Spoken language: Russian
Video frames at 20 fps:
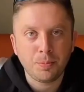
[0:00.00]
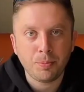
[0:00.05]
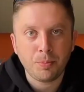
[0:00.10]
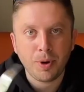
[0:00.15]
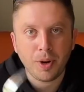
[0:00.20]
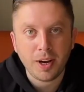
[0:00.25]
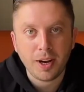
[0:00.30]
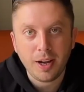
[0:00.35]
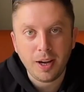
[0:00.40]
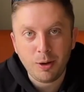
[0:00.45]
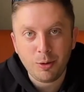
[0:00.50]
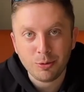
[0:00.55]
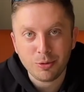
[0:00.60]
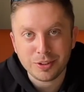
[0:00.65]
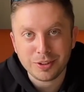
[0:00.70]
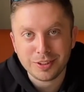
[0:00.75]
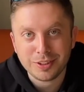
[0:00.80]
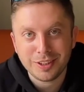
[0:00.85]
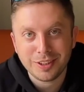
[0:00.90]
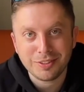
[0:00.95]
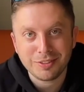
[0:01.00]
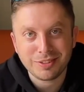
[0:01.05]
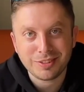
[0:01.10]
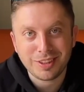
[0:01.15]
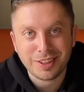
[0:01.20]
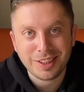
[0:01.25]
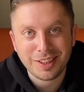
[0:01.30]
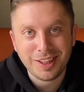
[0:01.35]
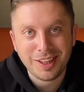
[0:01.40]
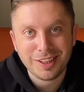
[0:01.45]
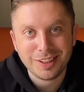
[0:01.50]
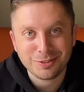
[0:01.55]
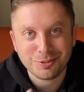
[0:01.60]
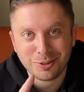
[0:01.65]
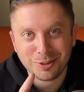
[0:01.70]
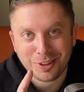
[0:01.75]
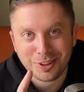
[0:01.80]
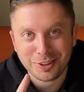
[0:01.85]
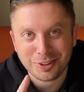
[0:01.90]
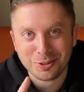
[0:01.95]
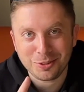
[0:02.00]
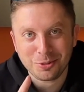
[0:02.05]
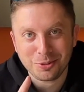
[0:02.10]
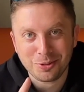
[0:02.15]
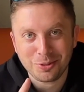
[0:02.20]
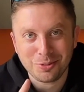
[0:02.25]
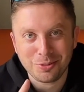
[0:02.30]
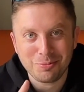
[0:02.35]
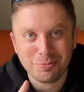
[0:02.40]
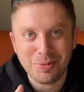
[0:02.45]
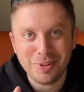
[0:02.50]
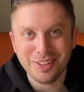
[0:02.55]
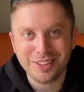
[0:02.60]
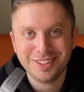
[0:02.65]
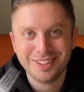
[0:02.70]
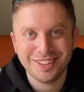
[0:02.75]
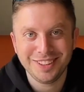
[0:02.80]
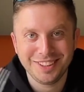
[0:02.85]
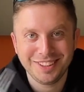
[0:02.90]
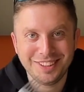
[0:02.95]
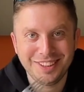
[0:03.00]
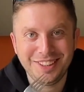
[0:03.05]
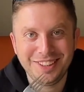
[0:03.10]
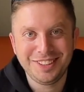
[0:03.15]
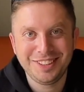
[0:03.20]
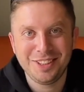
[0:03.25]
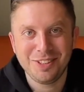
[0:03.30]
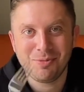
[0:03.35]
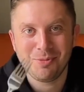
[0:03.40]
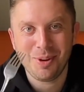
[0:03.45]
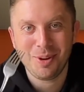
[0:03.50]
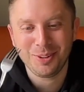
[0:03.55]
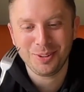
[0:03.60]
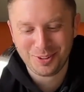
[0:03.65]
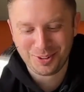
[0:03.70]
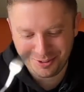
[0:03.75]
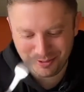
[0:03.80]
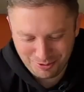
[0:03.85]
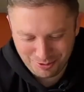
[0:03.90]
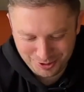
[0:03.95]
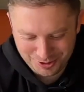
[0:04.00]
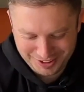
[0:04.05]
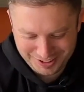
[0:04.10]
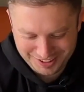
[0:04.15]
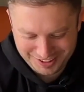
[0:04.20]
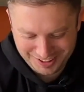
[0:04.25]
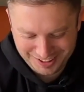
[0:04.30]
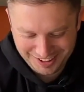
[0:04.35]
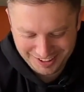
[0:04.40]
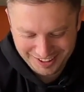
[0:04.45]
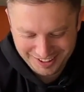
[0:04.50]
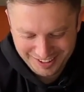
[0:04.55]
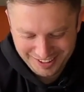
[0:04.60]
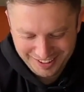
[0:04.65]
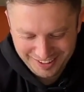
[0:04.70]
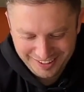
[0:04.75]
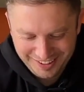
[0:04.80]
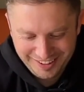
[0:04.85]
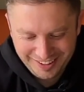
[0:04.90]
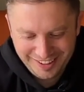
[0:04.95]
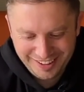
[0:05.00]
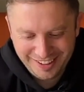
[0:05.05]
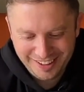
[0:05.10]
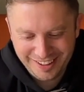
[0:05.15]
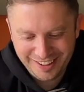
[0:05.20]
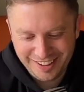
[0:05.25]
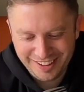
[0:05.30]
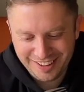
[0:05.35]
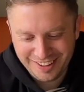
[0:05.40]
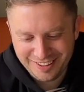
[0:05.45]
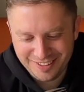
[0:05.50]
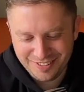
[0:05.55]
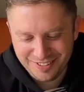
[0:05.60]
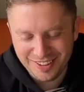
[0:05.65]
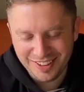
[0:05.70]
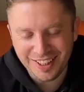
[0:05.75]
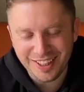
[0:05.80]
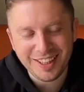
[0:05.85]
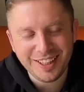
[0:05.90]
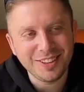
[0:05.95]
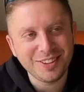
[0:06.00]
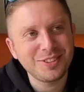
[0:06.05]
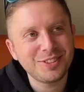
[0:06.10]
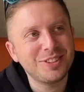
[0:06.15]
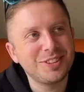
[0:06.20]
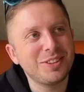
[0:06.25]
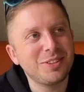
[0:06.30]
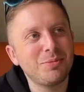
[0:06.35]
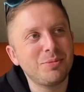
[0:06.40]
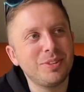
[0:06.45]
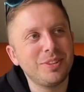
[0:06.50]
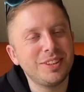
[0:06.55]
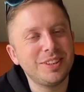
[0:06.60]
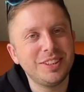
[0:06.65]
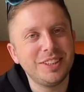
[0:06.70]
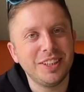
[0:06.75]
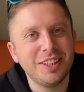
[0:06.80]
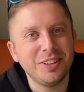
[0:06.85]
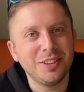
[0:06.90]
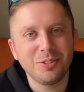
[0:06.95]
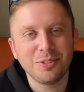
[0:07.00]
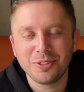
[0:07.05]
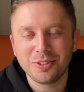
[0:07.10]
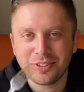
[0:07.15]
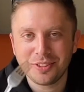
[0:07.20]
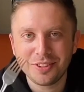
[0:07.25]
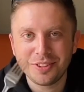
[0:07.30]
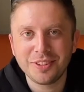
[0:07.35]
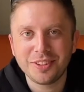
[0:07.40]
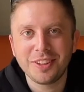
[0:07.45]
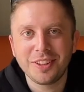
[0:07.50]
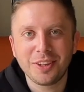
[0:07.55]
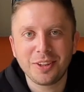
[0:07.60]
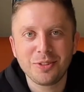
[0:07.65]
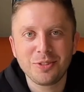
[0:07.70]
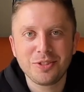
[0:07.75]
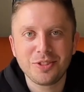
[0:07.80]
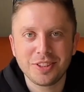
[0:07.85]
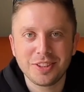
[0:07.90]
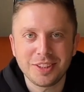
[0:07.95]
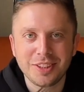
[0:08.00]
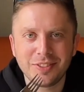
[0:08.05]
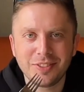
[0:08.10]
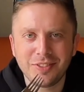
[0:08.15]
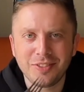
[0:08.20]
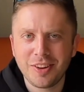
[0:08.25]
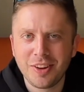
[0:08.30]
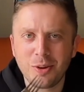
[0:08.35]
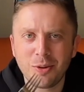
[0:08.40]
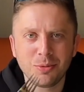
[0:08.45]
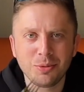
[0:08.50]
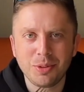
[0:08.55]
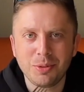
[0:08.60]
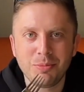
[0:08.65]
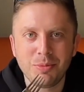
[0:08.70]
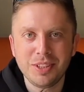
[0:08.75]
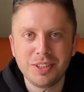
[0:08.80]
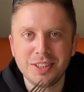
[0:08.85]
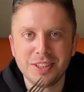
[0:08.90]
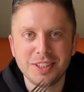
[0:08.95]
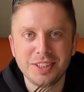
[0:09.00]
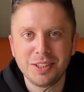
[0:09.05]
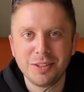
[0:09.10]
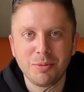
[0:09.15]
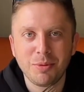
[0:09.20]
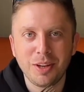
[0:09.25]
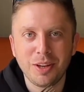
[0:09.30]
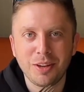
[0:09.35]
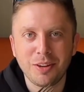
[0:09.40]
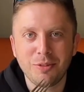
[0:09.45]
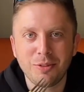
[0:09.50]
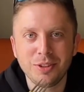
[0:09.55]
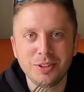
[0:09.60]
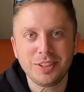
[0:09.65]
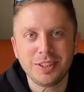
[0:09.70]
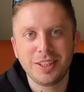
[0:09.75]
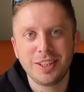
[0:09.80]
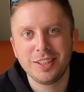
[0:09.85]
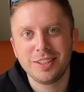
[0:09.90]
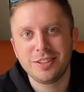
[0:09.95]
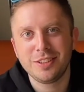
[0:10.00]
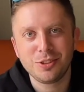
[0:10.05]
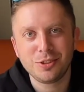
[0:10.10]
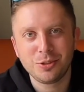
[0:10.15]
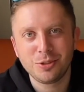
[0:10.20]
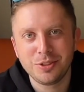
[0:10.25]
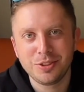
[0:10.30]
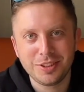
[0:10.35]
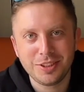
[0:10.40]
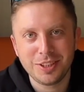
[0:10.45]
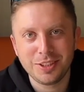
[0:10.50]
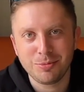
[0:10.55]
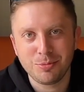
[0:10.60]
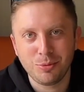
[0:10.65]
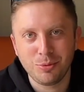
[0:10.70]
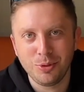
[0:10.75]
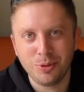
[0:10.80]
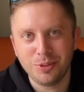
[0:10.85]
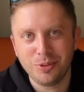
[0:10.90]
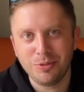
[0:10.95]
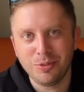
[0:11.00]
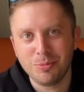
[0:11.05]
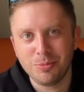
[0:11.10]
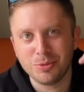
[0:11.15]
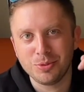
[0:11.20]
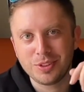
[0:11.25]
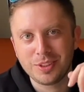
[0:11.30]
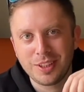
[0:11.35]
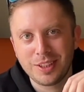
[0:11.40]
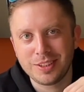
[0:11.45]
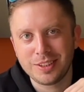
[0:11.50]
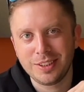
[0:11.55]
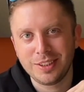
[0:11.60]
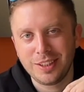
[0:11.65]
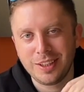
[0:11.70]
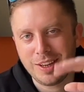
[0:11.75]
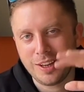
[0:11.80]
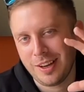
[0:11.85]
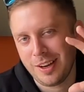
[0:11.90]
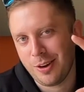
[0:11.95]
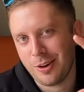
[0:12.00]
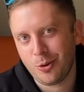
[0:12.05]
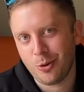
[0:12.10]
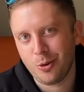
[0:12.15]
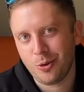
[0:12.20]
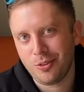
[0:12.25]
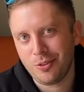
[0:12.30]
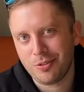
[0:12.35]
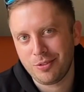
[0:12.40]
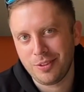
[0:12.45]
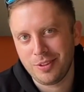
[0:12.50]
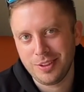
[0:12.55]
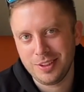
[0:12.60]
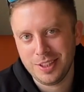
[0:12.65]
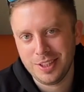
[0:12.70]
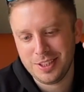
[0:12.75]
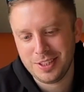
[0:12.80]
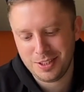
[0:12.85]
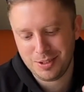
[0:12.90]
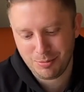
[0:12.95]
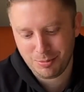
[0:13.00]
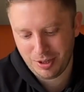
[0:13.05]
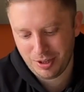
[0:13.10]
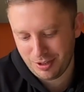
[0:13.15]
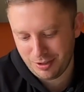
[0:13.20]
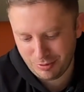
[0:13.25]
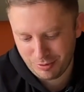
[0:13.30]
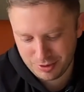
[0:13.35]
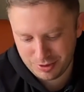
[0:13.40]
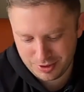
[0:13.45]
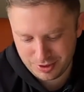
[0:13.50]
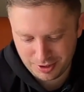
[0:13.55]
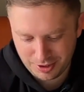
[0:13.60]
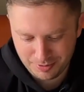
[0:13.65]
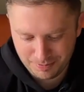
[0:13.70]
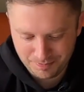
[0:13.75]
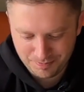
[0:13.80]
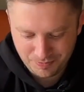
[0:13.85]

Пока у нас, наверное, в стране есть только одно место, где снимают хвостики. Бля, а я уже забыл где. Ну, короче, в каком-то месте снимали хвостик. Если что, здесь будет выпуск, картинка, какой, где снимали хвостики.